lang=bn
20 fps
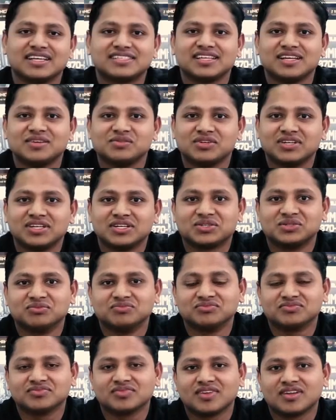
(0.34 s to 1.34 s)
আসসালামু আলাইকুম
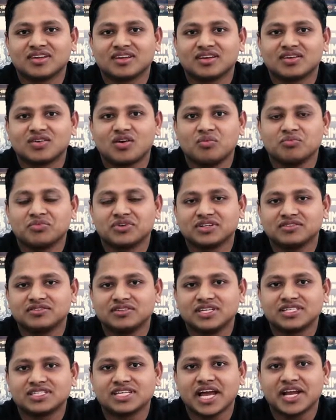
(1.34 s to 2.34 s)
কম্পিউটার
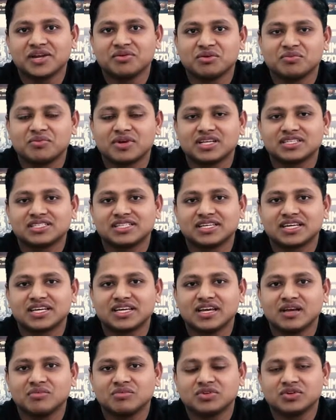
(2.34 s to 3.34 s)
ভিলেজ আইডিবি ব্রাঞ্চ
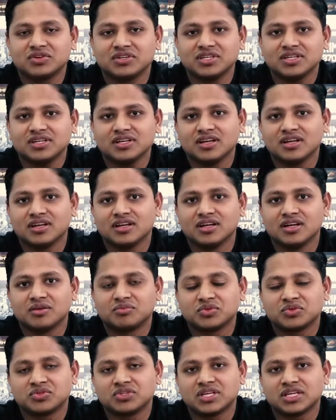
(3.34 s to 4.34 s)
থেকে আমি রনি
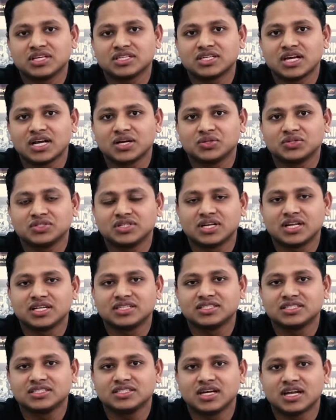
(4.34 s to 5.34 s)
প্রত্যেকে স্বাগত
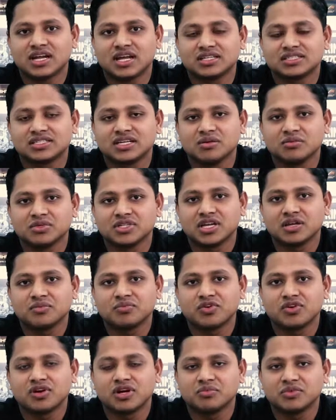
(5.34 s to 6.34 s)
জানাচ্ছি যারা আজকে আমাদের এই
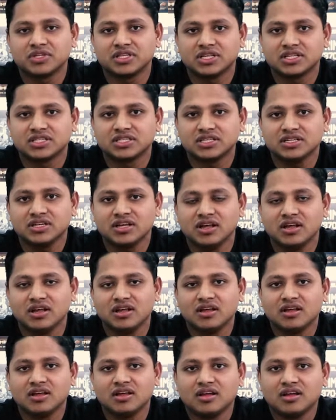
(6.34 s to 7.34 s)
প্রোগ্রামটি দেখছেন
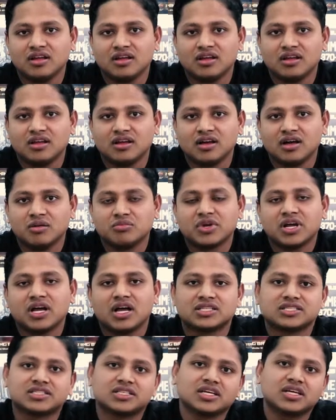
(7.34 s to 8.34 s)
আমরা
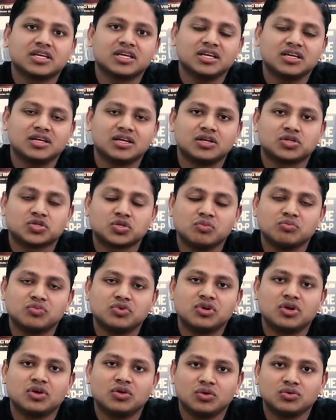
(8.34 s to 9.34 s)
আজ থেকে
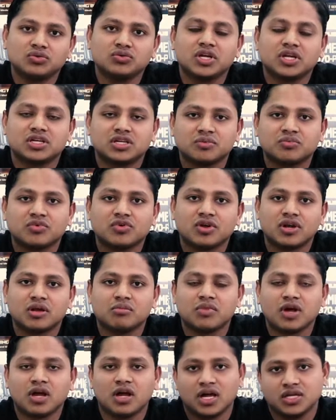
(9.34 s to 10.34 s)
সম্পূর্ণ নতুন একটি
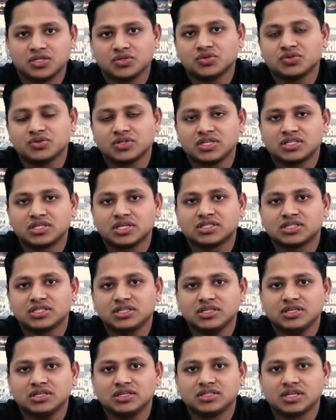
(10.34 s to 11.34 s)
প্রোগ্রাম আয়োজন করতে যাচ্ছি
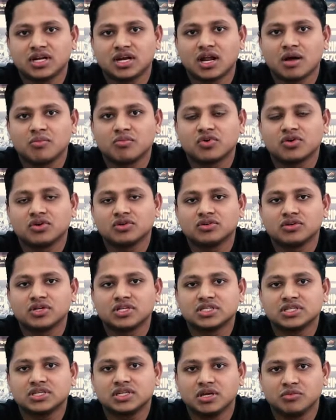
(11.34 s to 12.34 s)
যার নামকরণ
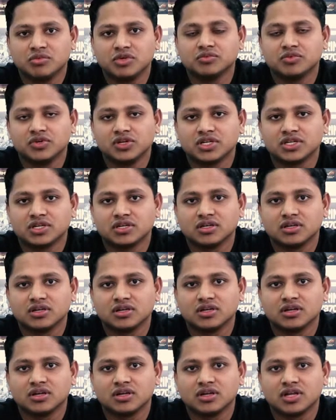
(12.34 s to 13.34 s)
করেছি গেমিং বুলেটিন
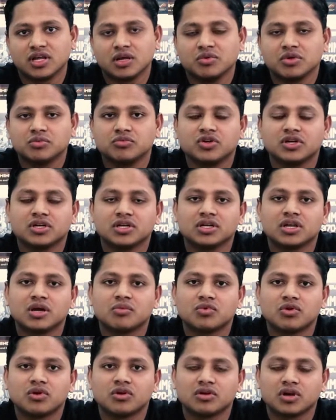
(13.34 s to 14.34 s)
গেমিং বুলেটিন
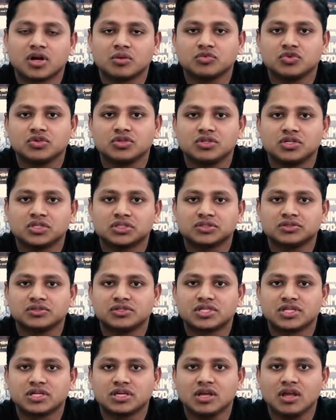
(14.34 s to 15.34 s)
নামকরণ করার মূল উদ্দেশ্য
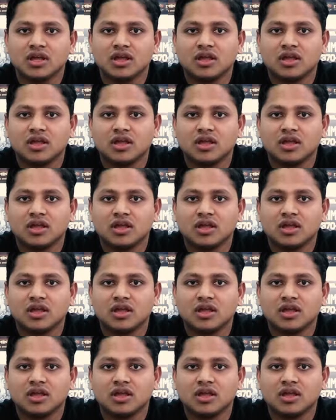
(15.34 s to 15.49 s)
হচ্ছে